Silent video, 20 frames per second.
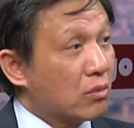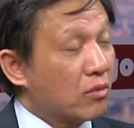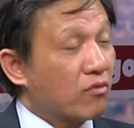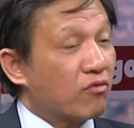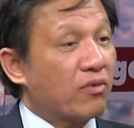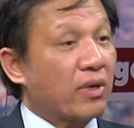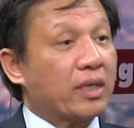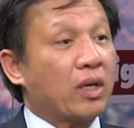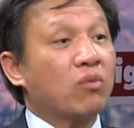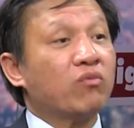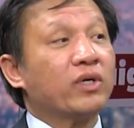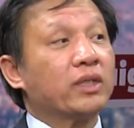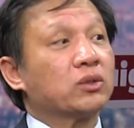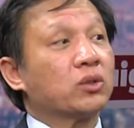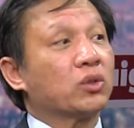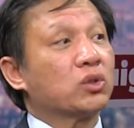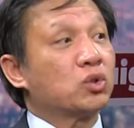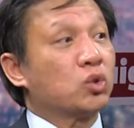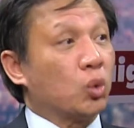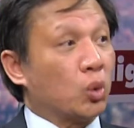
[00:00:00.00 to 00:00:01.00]
và đóng vai trò
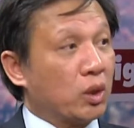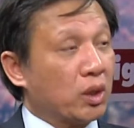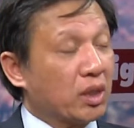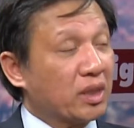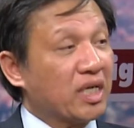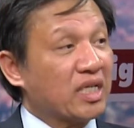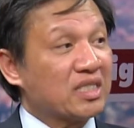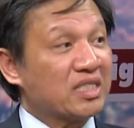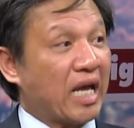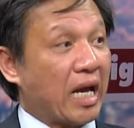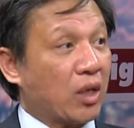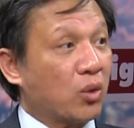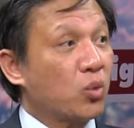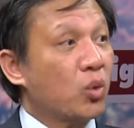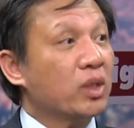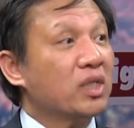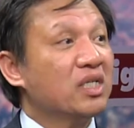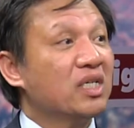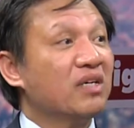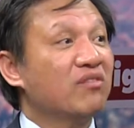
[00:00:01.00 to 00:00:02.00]
chủ lực để giải
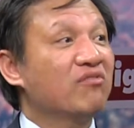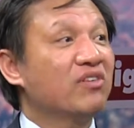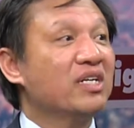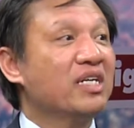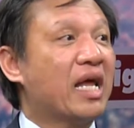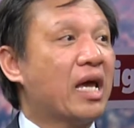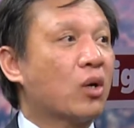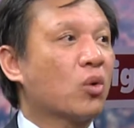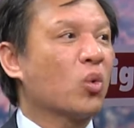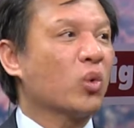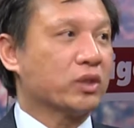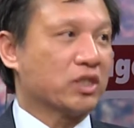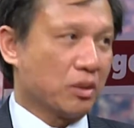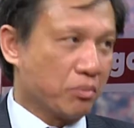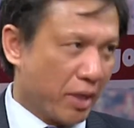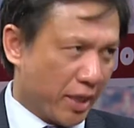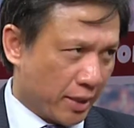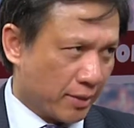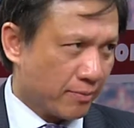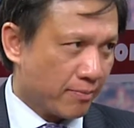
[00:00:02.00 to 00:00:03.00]
quyết những vấn đề của chính
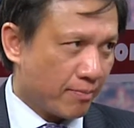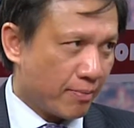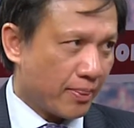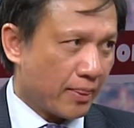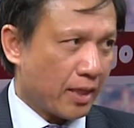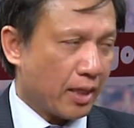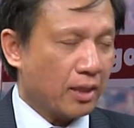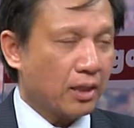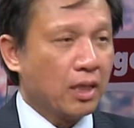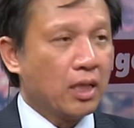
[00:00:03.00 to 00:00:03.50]
mình ừ.